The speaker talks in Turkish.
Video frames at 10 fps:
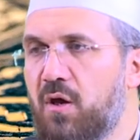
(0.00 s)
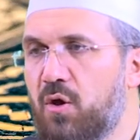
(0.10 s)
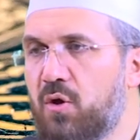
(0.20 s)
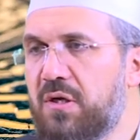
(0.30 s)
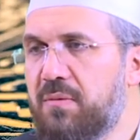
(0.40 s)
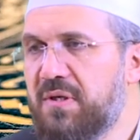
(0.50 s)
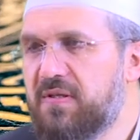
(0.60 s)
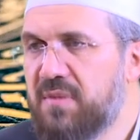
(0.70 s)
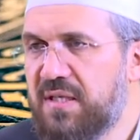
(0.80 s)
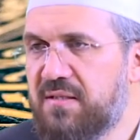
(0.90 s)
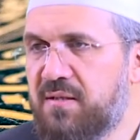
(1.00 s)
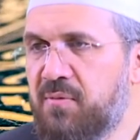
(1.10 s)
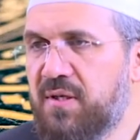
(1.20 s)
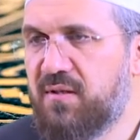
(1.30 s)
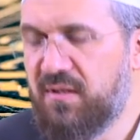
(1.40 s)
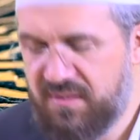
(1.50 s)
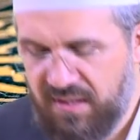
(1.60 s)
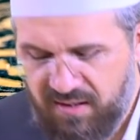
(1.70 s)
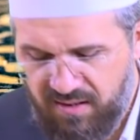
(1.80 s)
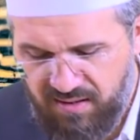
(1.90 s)
öyle bir teslimiyet
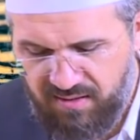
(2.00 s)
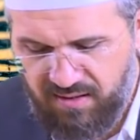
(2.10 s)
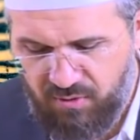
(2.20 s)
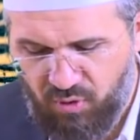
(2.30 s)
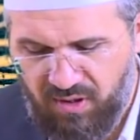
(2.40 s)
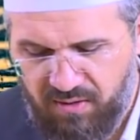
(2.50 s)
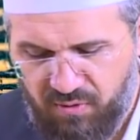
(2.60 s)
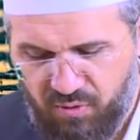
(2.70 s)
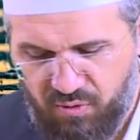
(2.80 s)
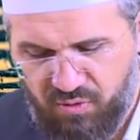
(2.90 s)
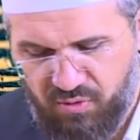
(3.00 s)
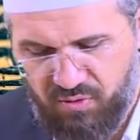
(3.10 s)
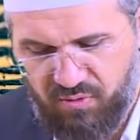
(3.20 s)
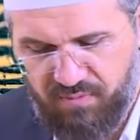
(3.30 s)
ihsan eyle diye dua ediyoruz.